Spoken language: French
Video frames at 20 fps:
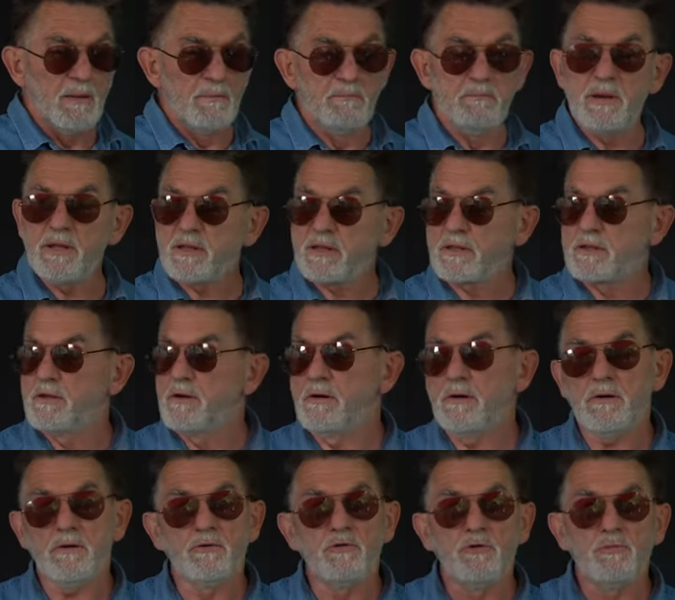
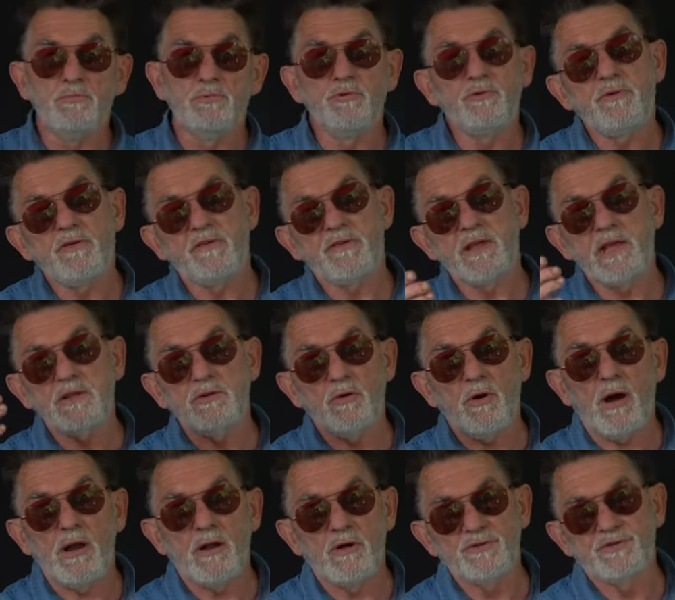Maintenant, le but, c'est de
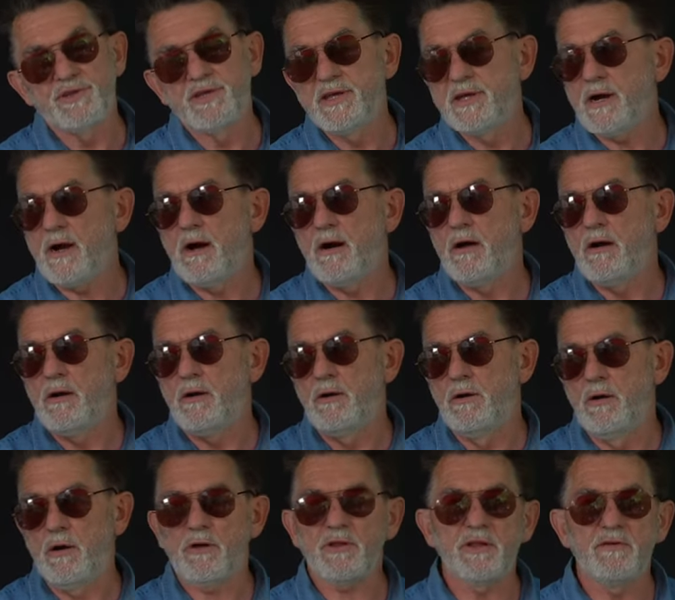ralentir
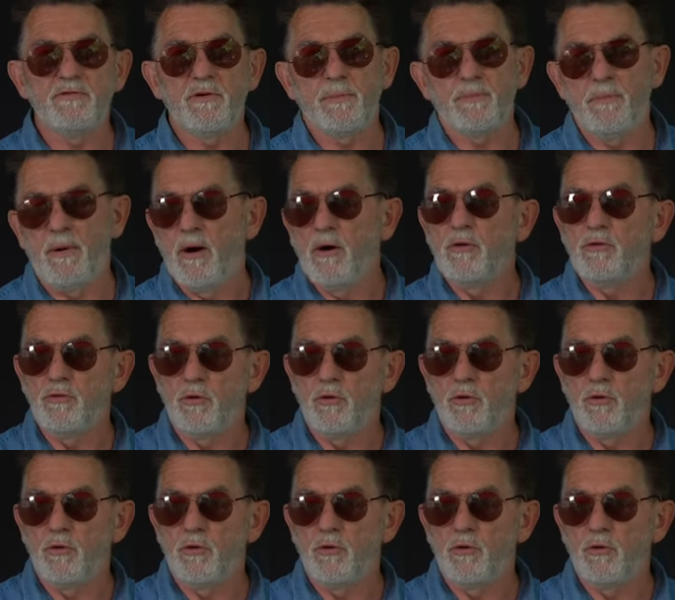leur développement